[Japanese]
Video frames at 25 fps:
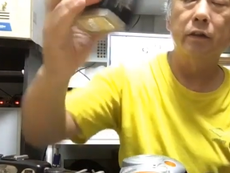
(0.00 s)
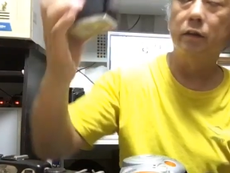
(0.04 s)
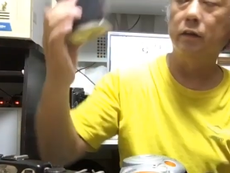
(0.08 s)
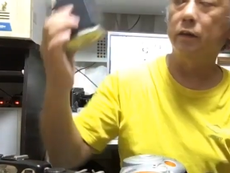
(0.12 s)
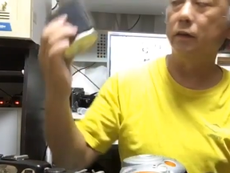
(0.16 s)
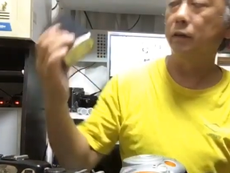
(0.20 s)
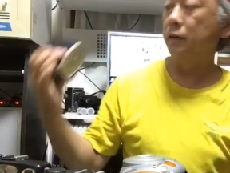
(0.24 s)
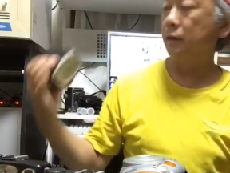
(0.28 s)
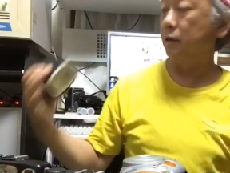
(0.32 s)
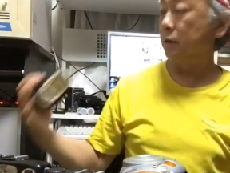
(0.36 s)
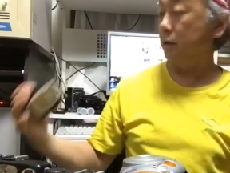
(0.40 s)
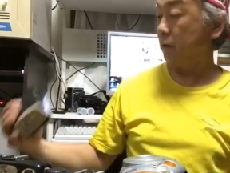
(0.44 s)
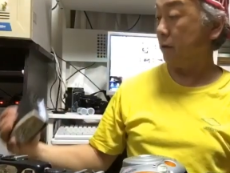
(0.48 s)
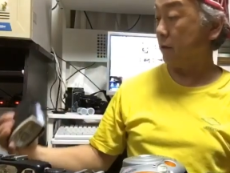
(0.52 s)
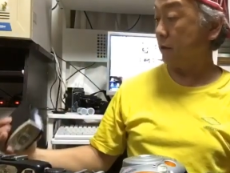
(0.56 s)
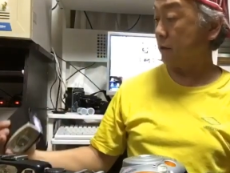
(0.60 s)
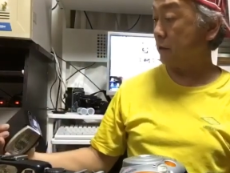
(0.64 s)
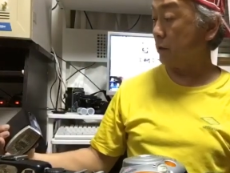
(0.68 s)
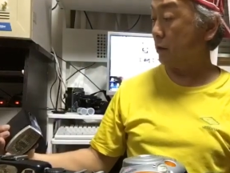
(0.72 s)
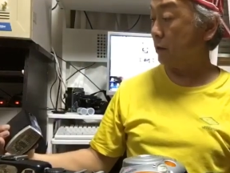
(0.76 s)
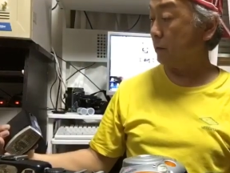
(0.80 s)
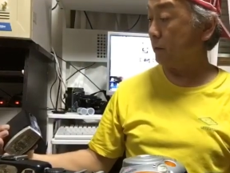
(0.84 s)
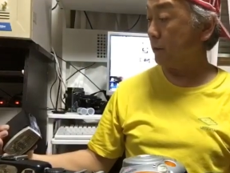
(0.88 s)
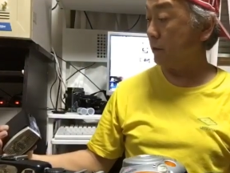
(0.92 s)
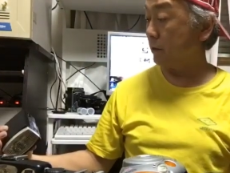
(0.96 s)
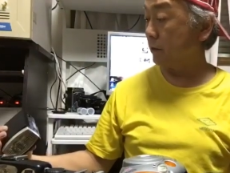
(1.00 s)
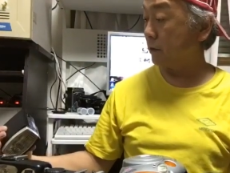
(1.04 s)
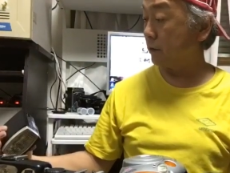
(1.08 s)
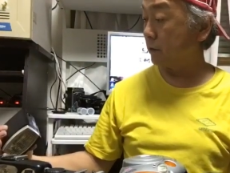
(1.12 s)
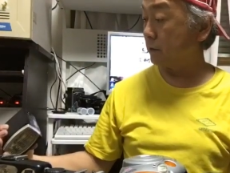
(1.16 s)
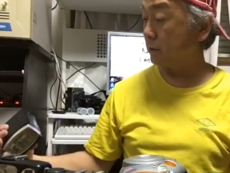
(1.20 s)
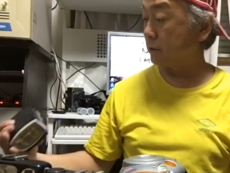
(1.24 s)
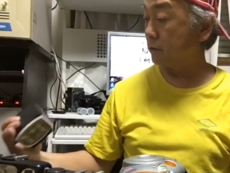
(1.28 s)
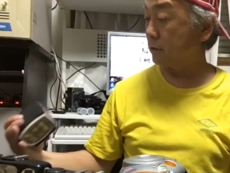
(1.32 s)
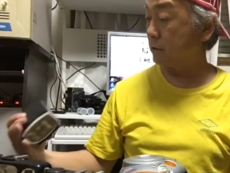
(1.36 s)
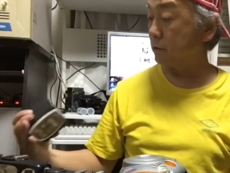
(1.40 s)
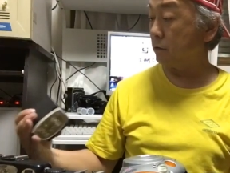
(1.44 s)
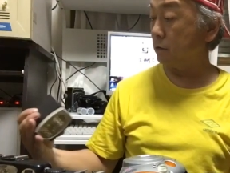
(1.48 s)
えー、朝日
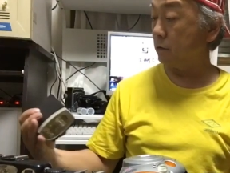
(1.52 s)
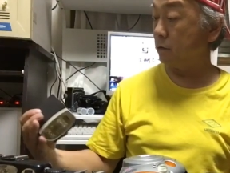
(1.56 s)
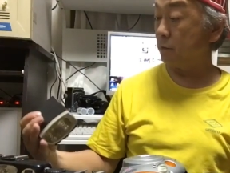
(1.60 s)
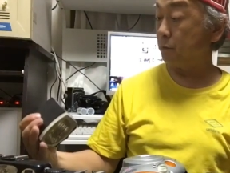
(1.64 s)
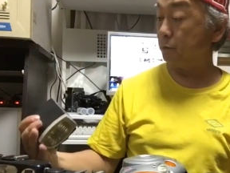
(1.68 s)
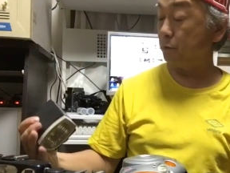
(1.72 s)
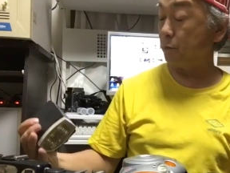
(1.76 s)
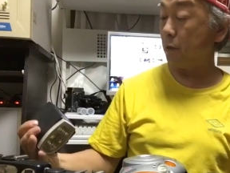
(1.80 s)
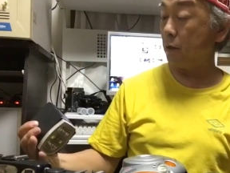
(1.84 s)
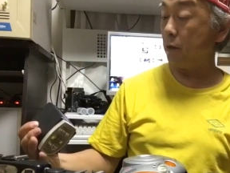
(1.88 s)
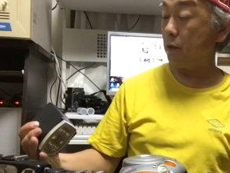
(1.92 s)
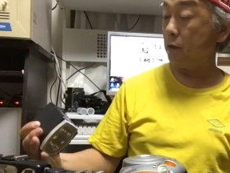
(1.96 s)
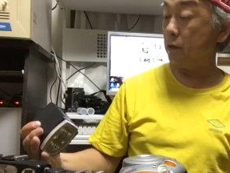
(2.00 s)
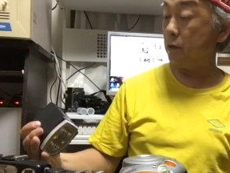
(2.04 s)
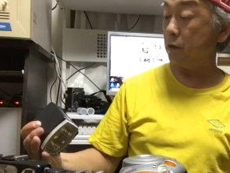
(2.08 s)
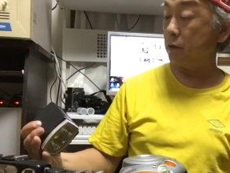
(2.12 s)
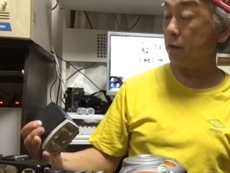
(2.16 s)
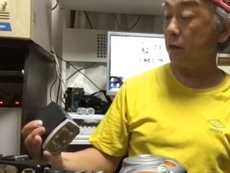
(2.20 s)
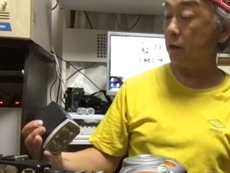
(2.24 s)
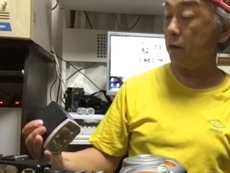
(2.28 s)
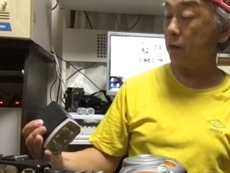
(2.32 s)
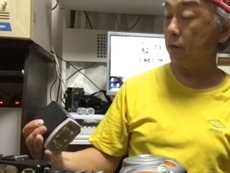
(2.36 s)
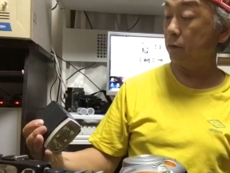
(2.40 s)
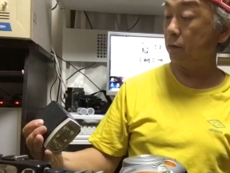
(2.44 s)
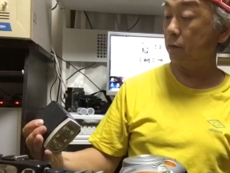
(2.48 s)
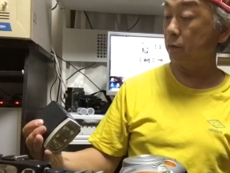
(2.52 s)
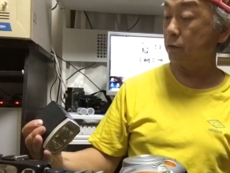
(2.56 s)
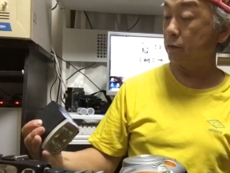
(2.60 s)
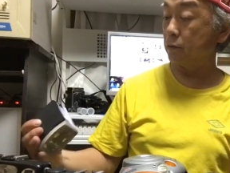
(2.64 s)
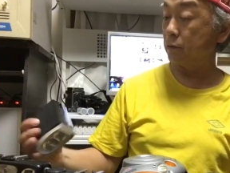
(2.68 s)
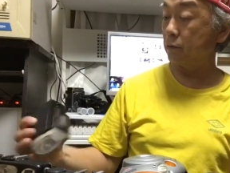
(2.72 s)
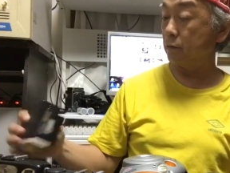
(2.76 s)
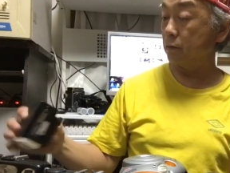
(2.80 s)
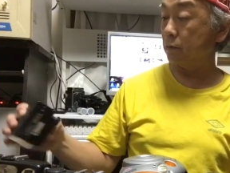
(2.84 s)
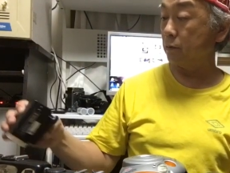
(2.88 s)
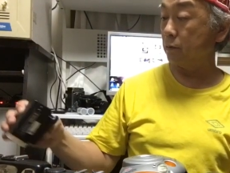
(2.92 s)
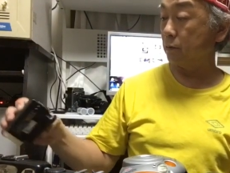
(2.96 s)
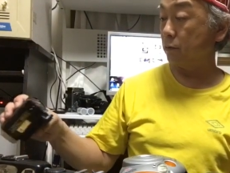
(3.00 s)
ペンタックススーパーライト
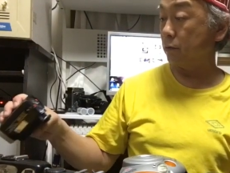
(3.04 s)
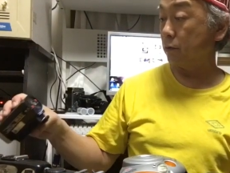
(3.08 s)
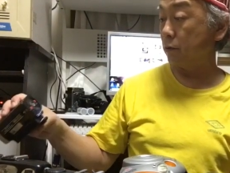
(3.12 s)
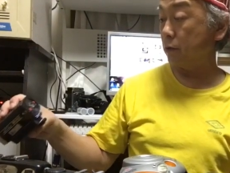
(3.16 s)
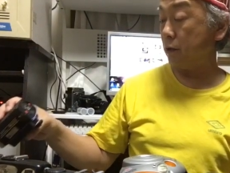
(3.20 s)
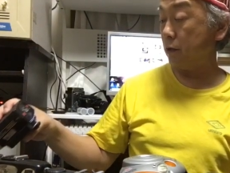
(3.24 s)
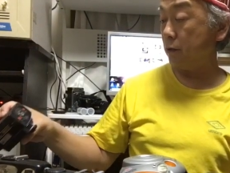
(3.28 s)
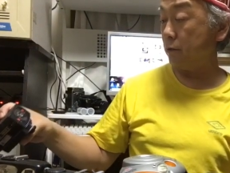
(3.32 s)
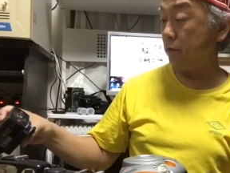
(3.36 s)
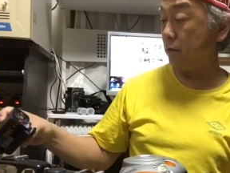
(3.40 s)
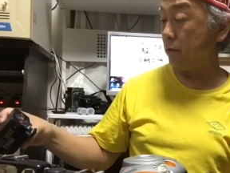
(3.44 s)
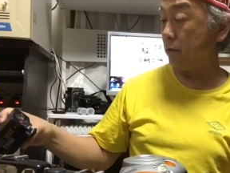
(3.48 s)
2。これガイ